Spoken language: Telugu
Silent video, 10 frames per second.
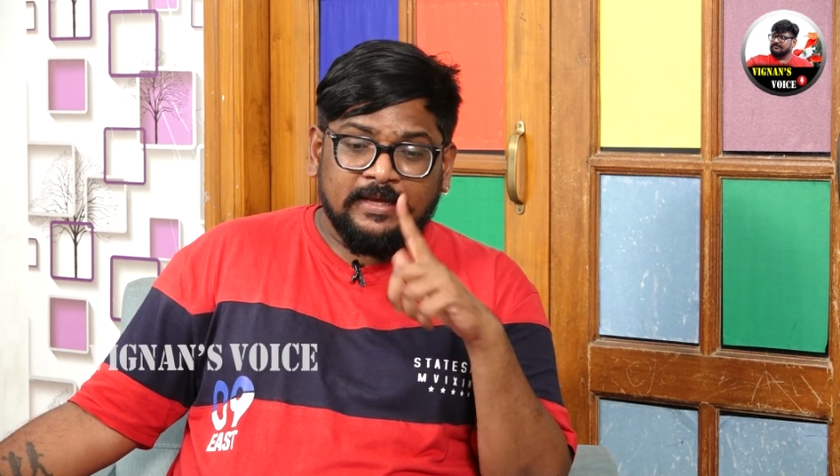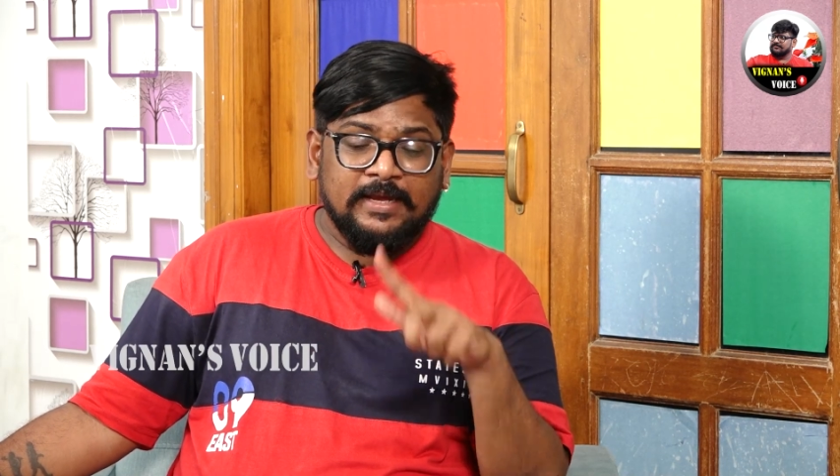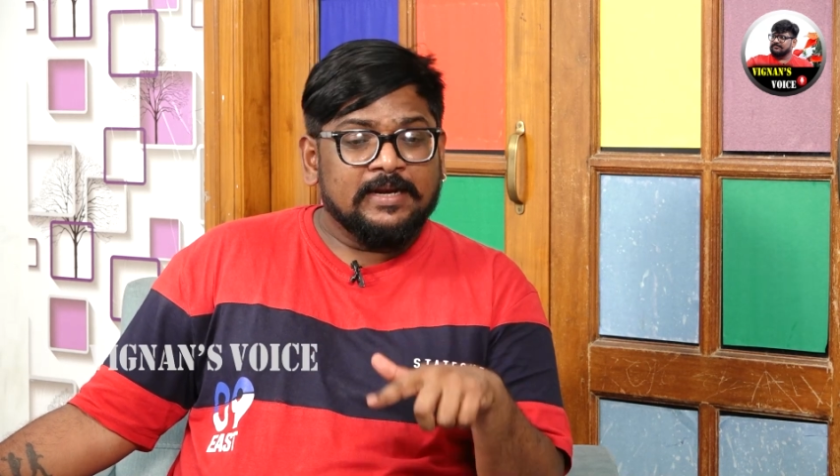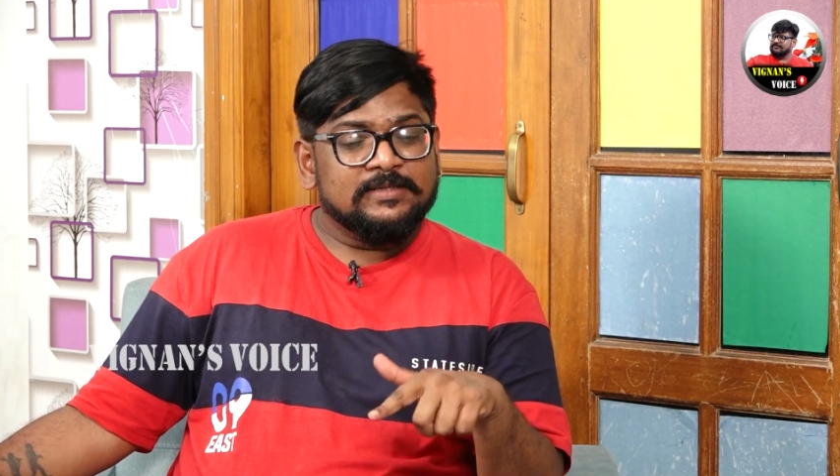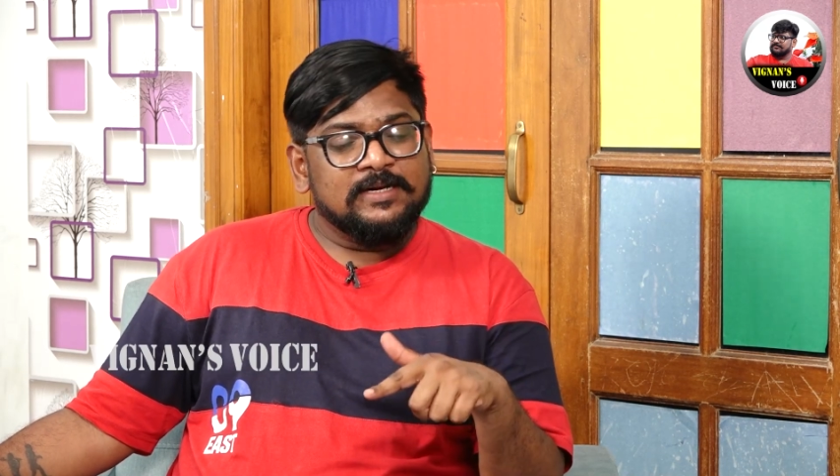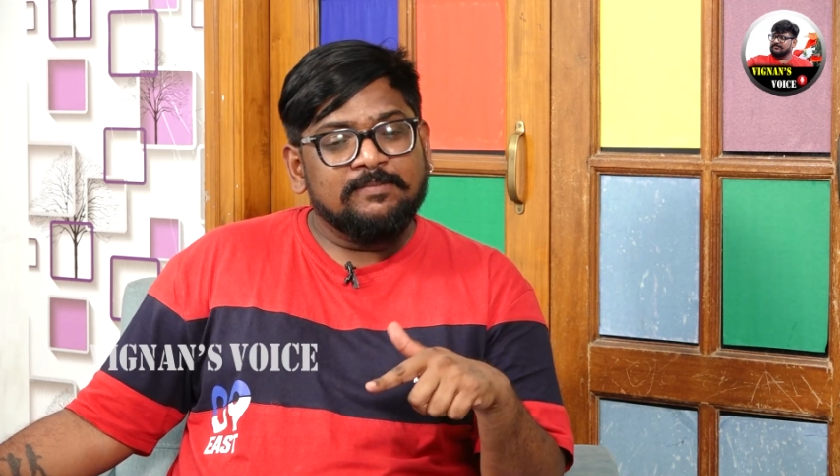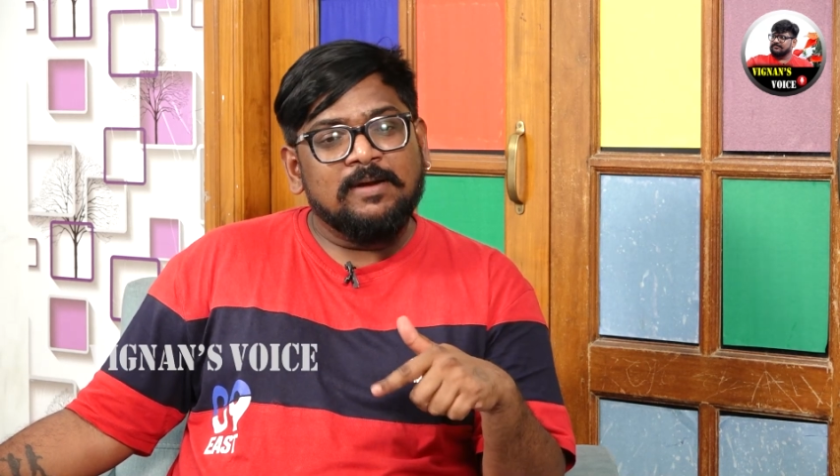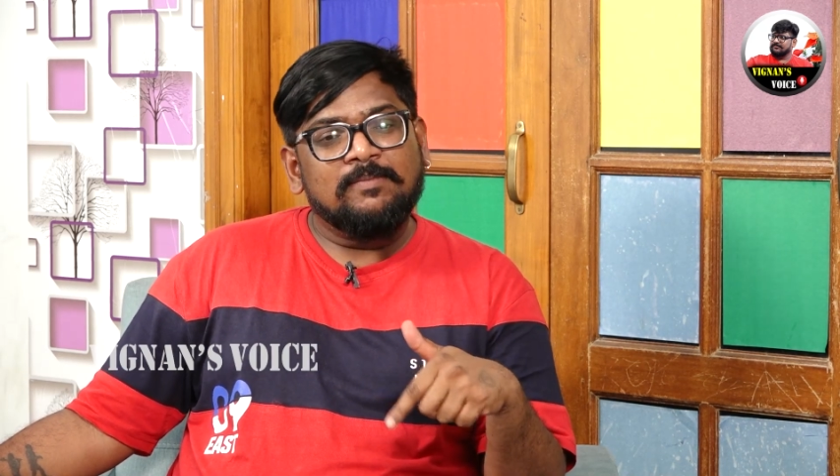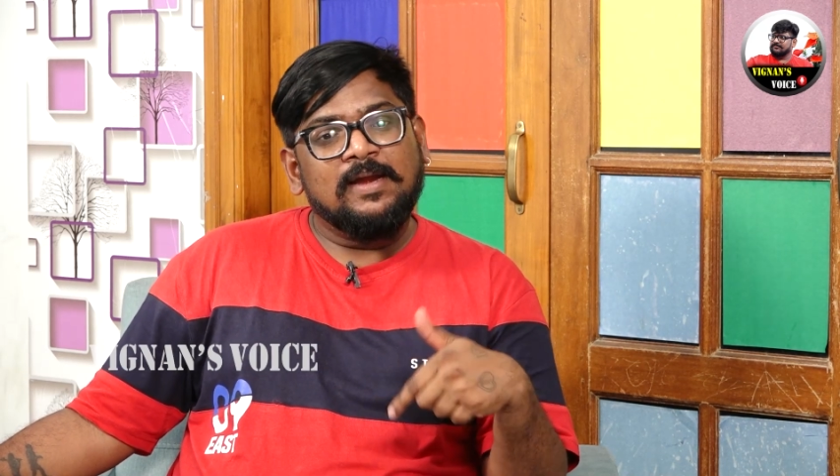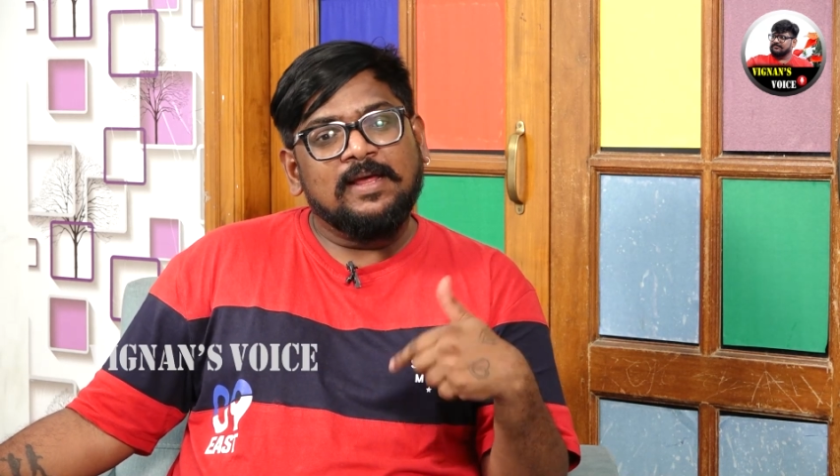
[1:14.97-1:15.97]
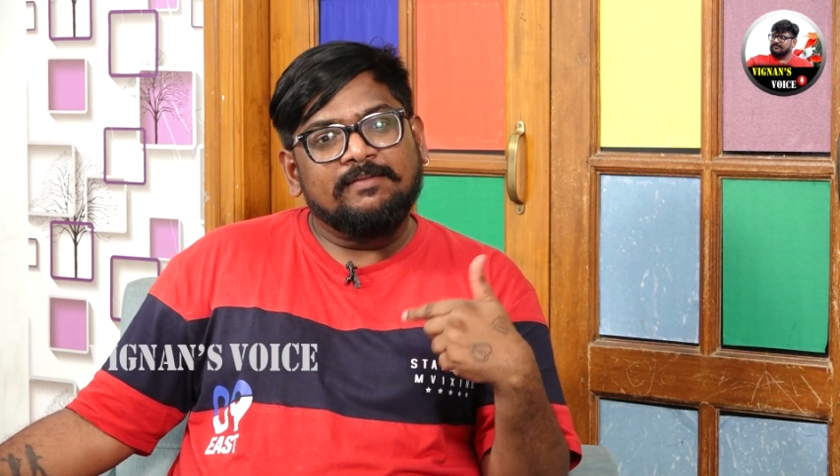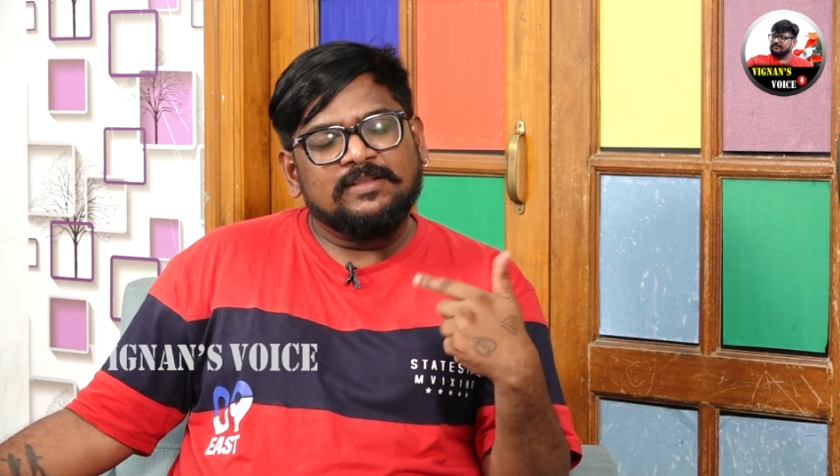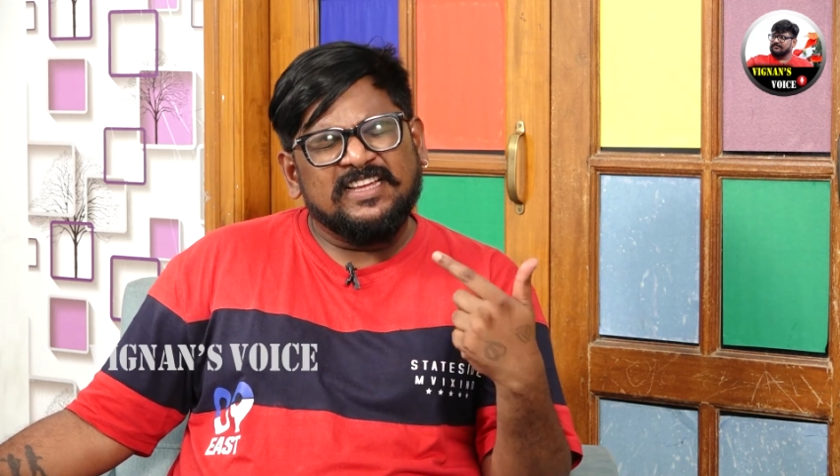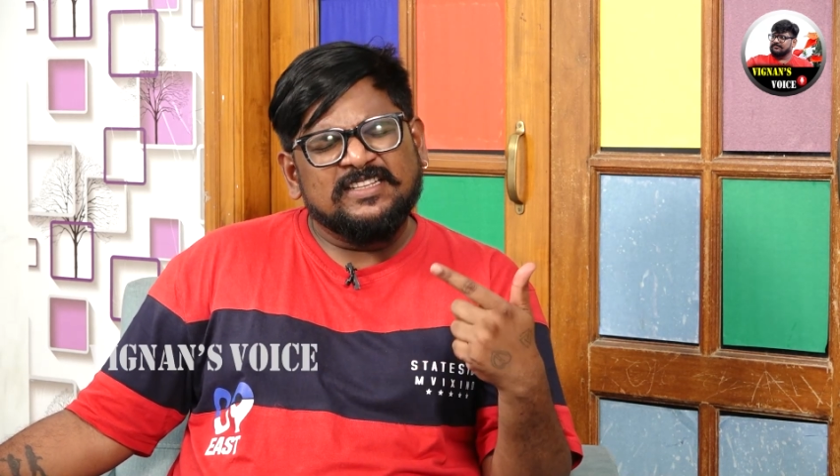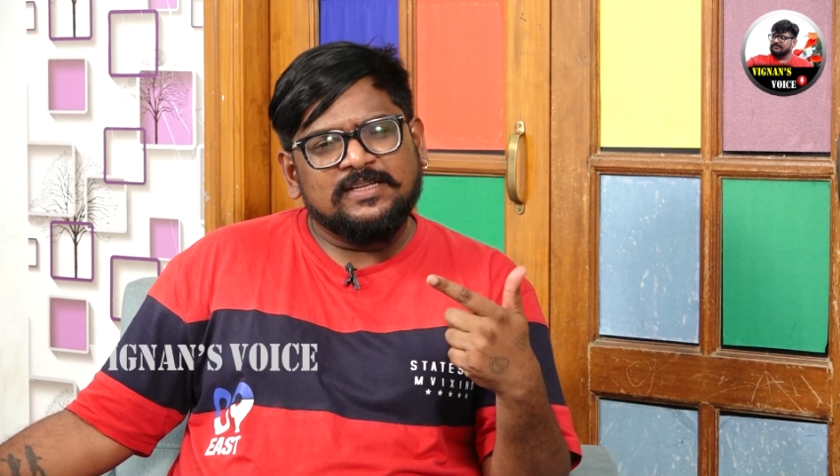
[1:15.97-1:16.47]
ఈయన సినిమాలు మళ్ళీ అవి
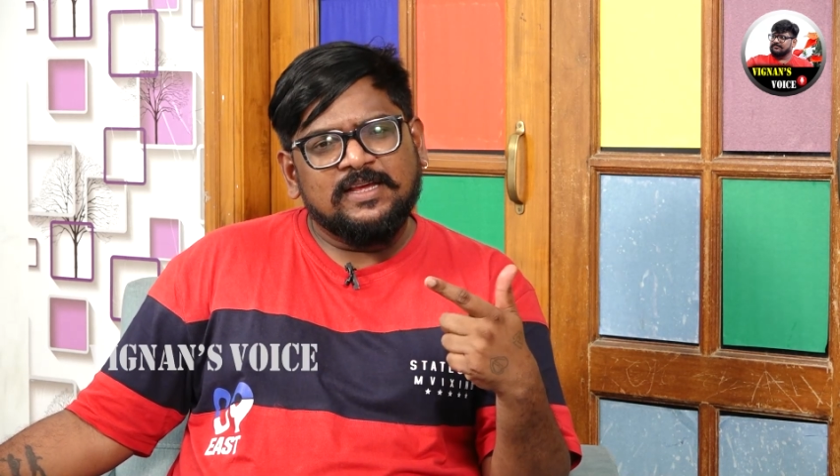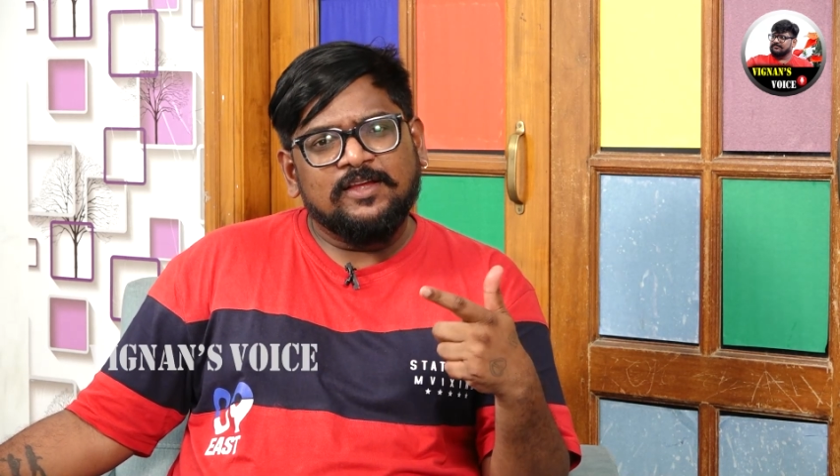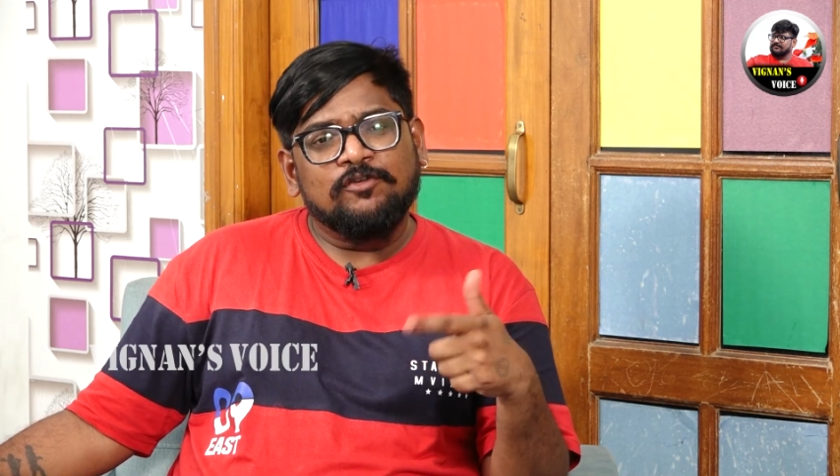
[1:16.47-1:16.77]
తీసి